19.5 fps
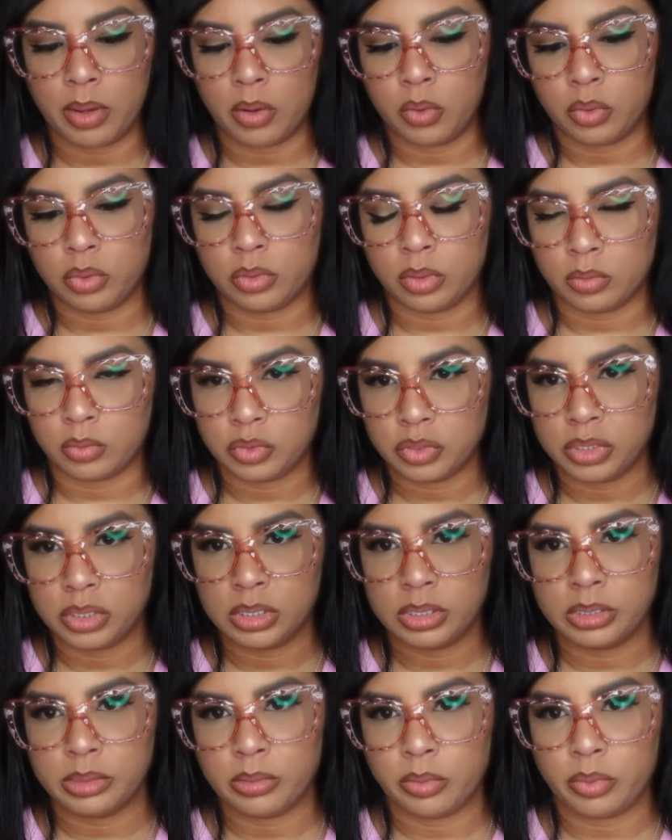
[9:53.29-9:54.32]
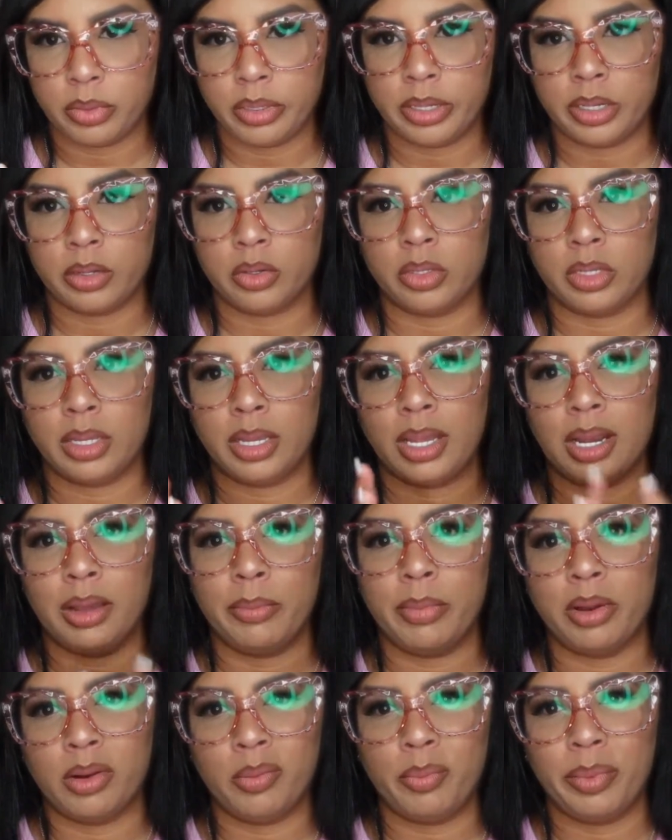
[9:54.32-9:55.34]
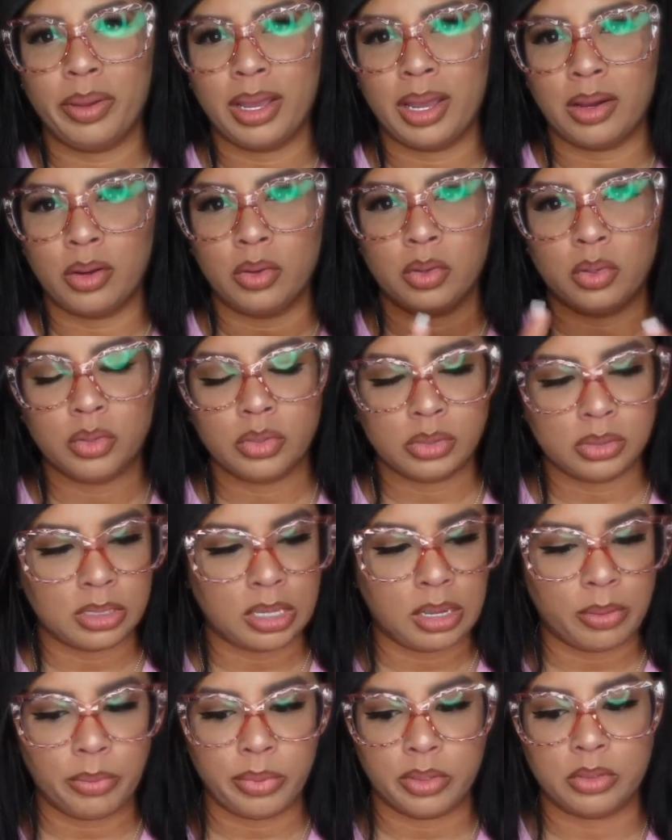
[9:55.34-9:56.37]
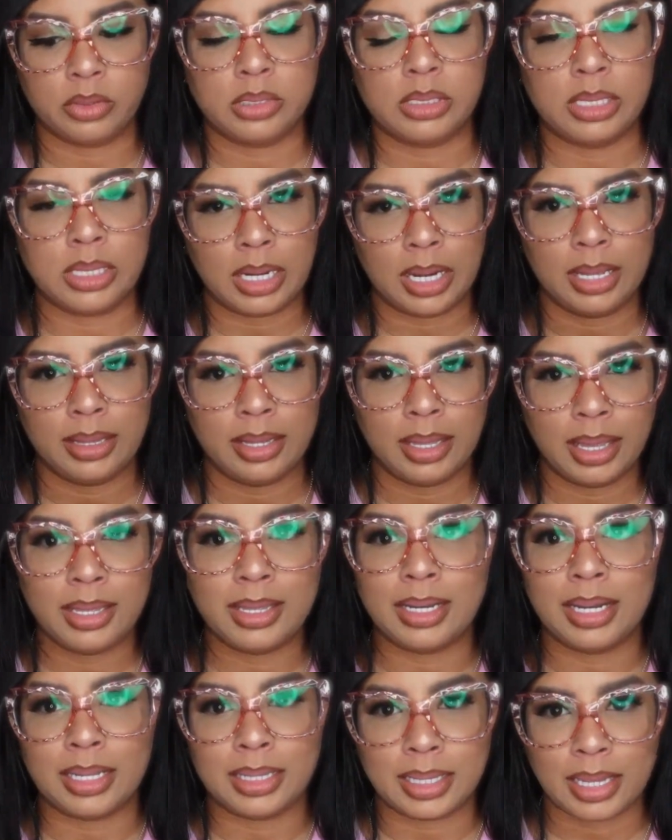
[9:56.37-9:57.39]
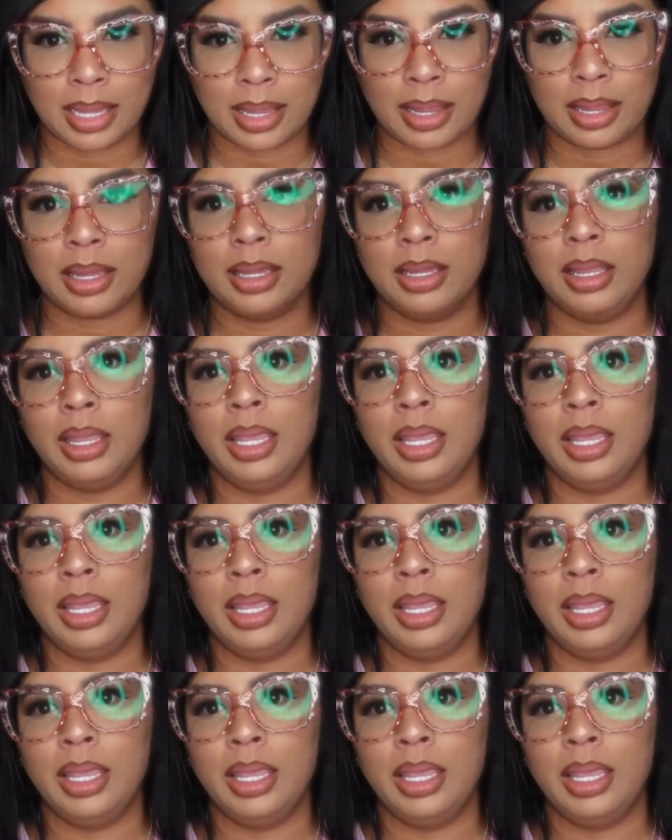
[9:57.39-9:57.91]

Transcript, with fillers: gustó muchísimo porque no te deja las manos pegajosas, pero sí te las deja